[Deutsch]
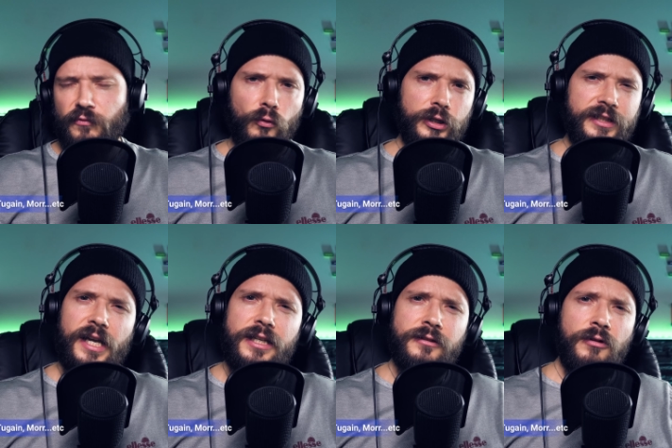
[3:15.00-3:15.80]

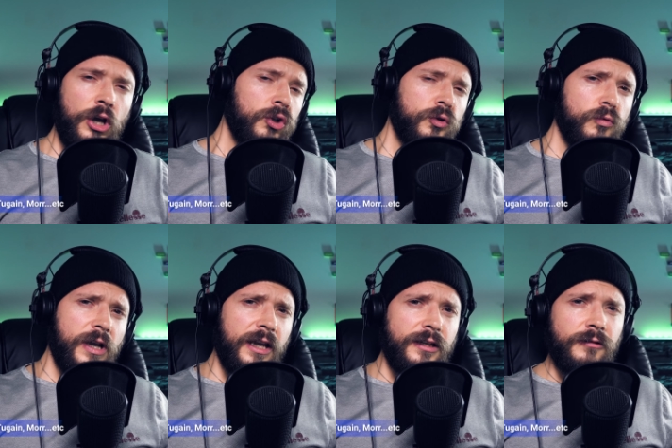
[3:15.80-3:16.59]
Foligain,
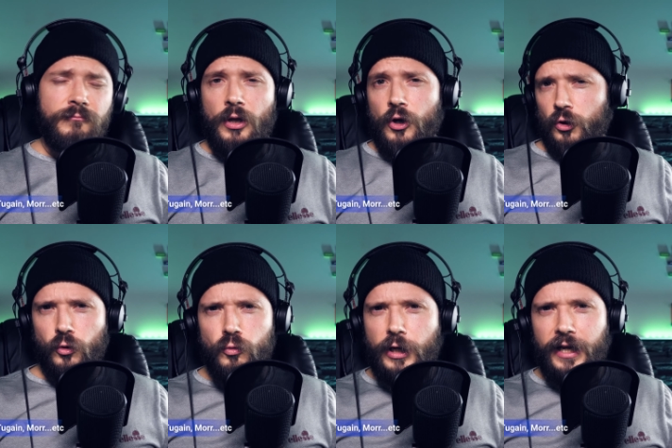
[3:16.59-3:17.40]
Tugain,
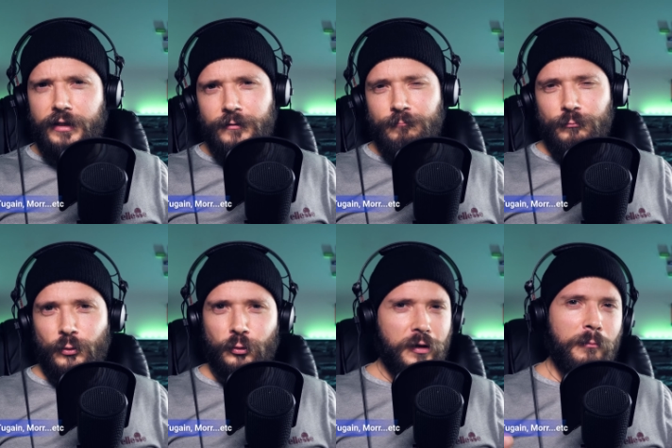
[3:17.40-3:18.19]
Kugain
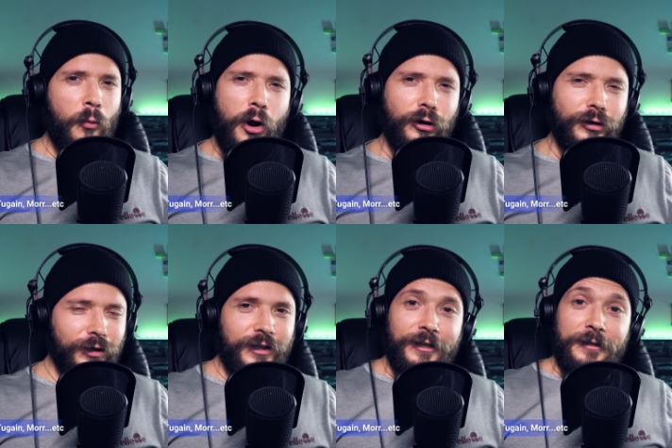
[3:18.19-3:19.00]
oder More
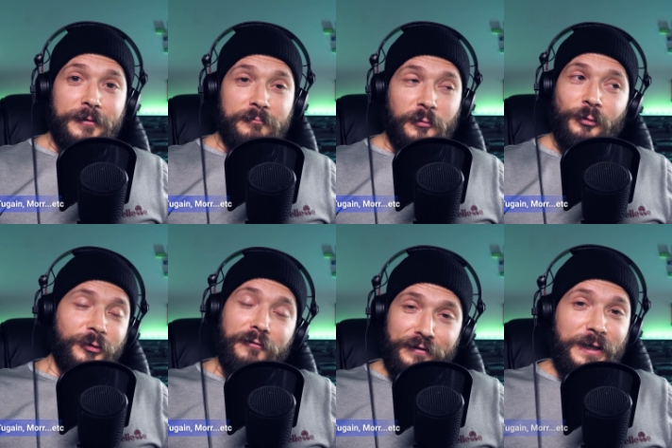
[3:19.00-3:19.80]
und
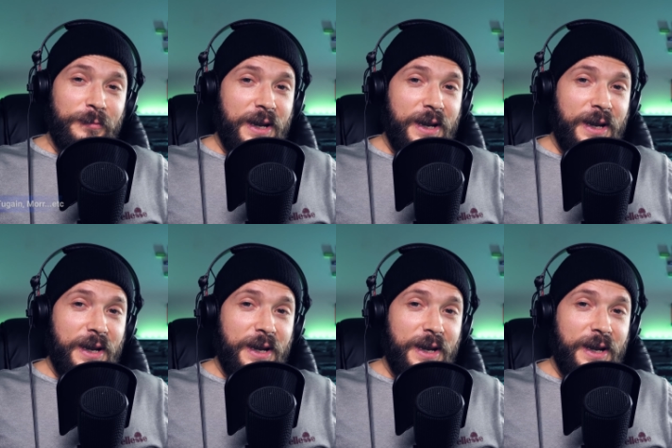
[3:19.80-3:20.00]
noch viele